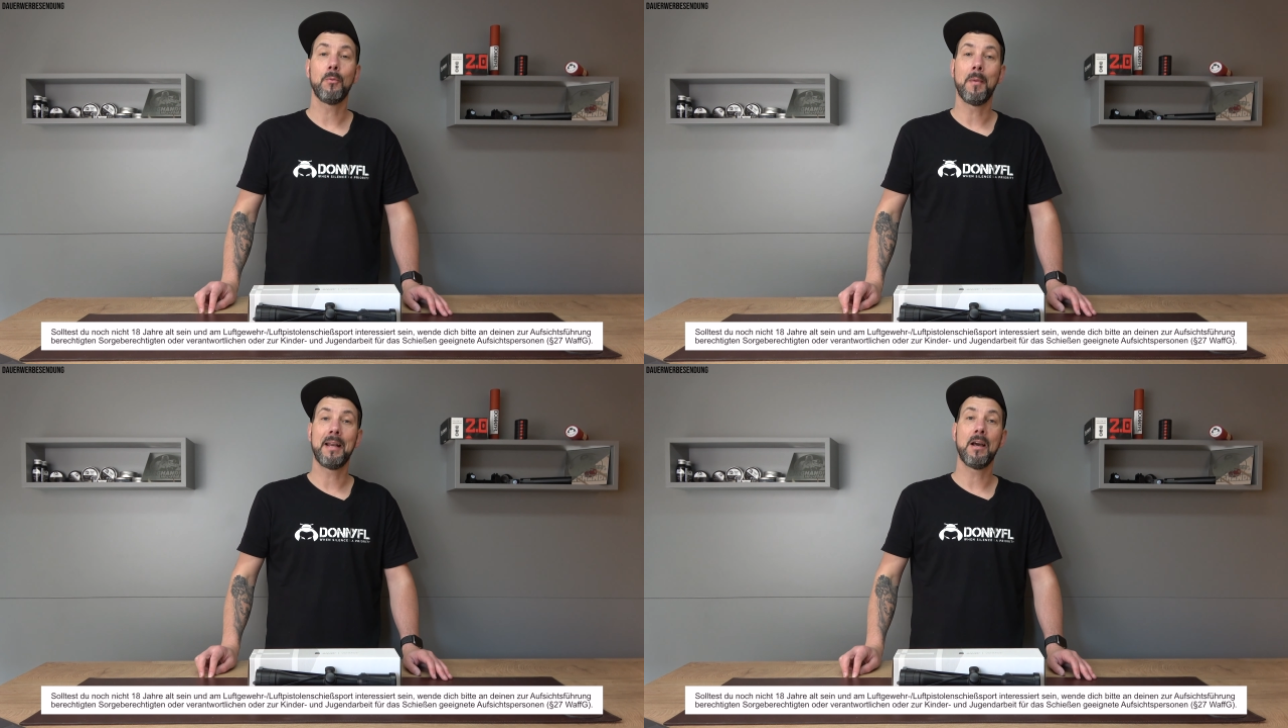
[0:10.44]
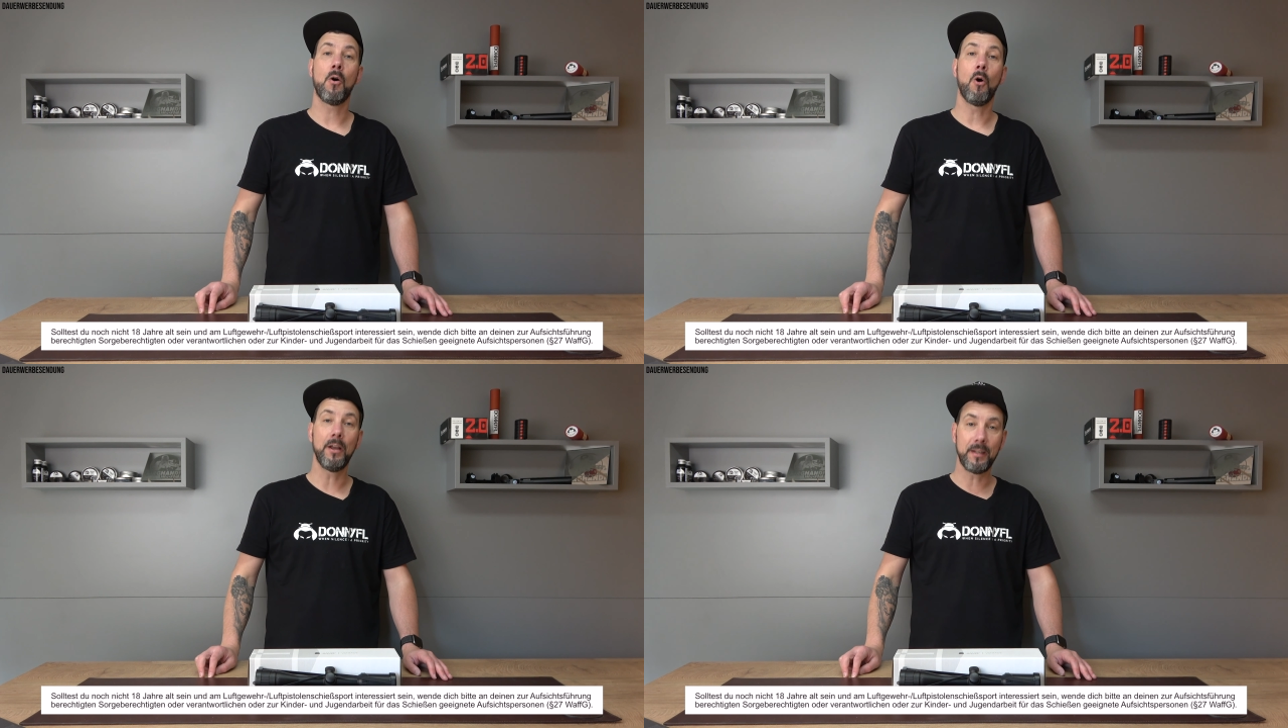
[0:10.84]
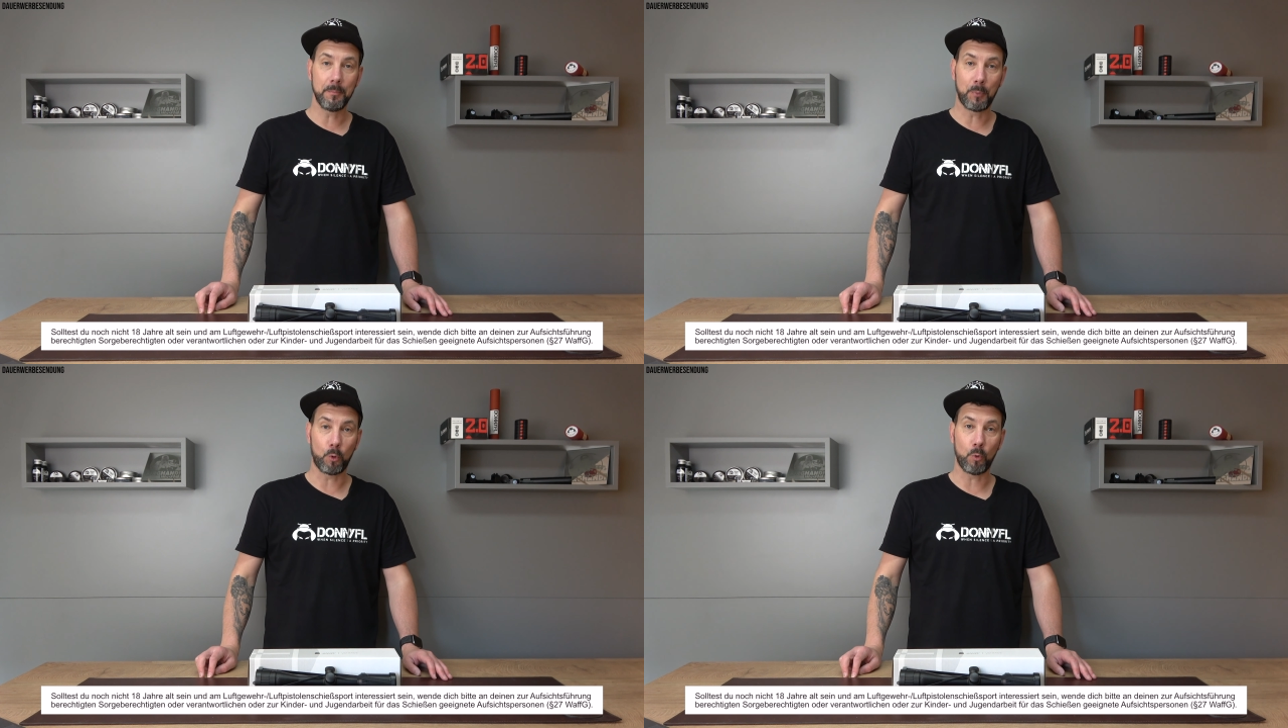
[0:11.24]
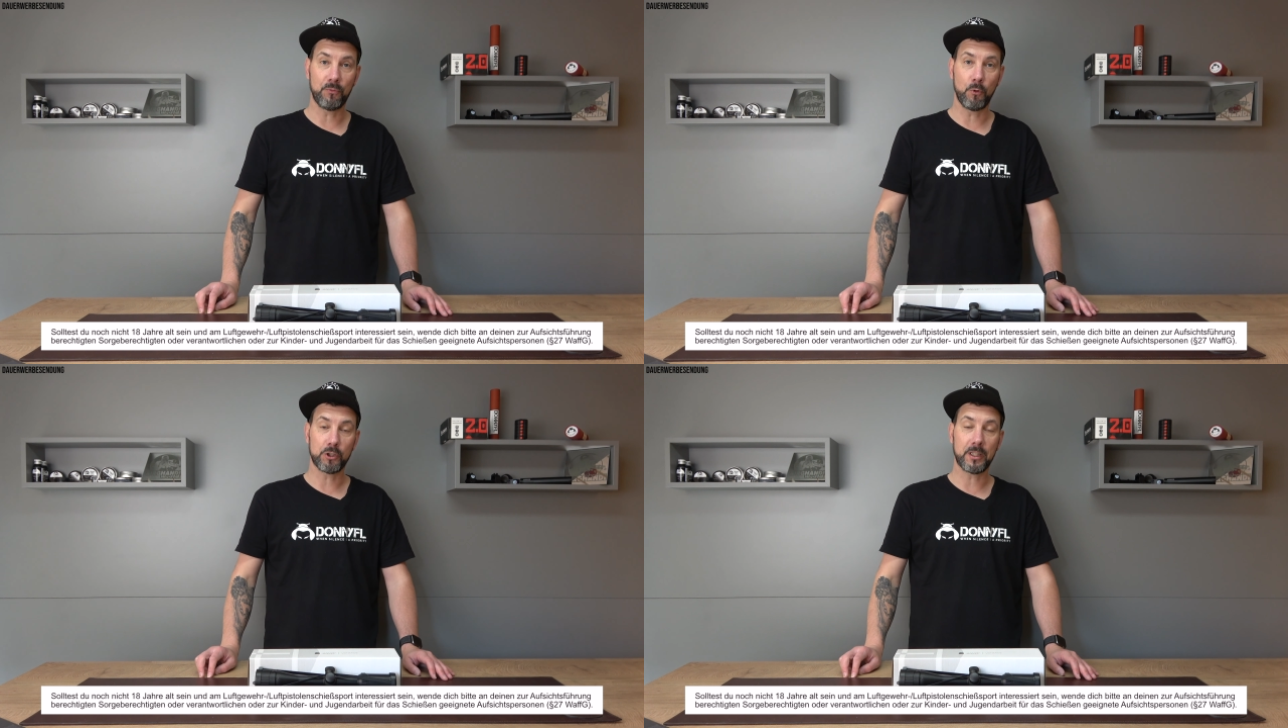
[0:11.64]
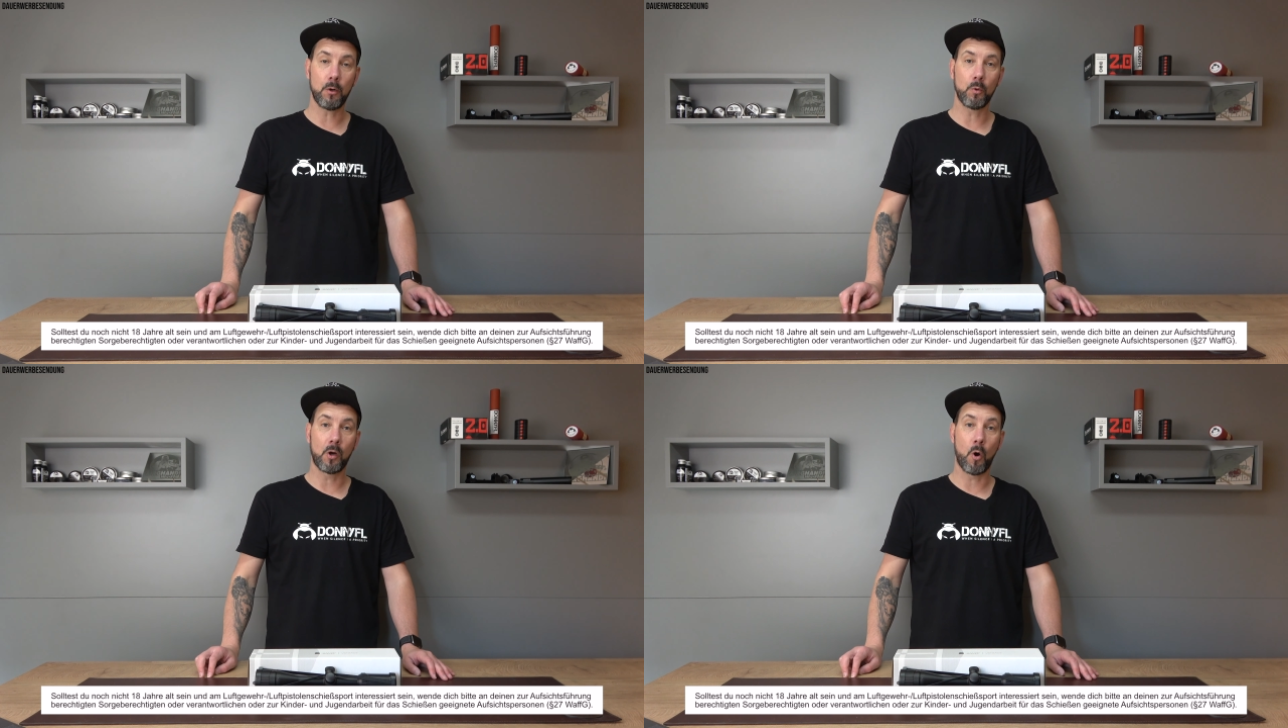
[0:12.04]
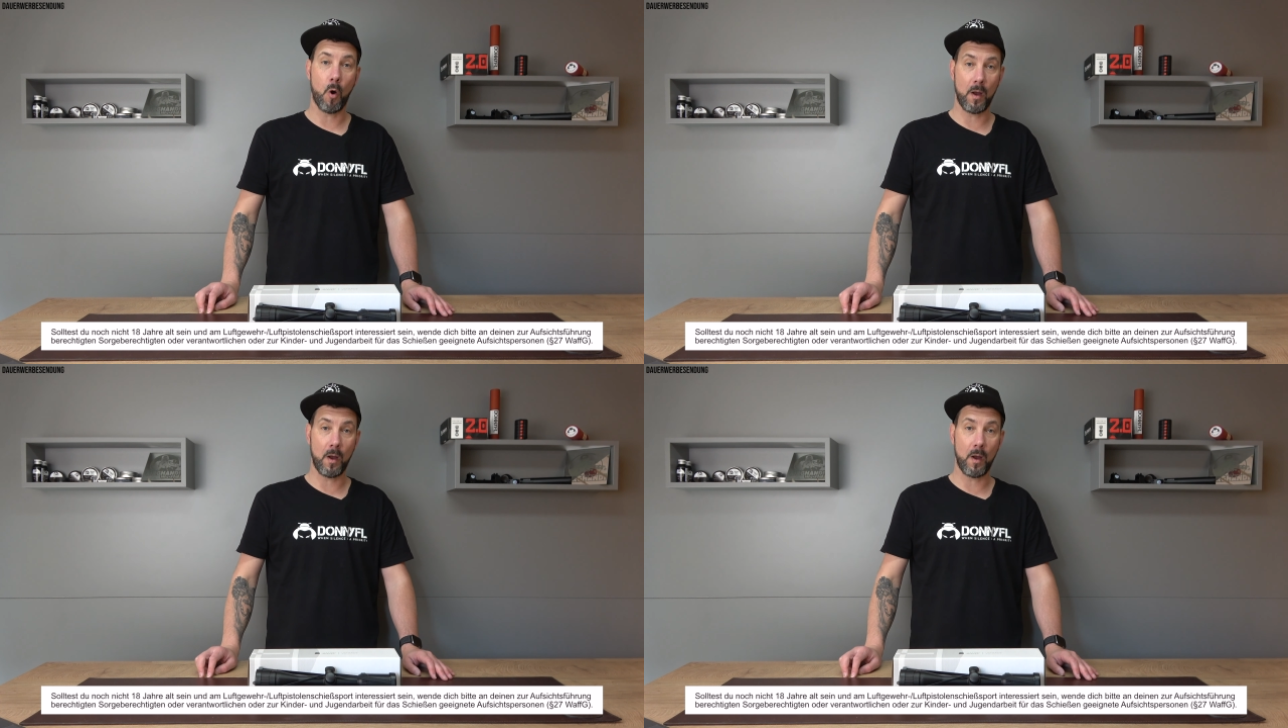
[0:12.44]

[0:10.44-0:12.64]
zu meiner heutigen Produktvorstellung.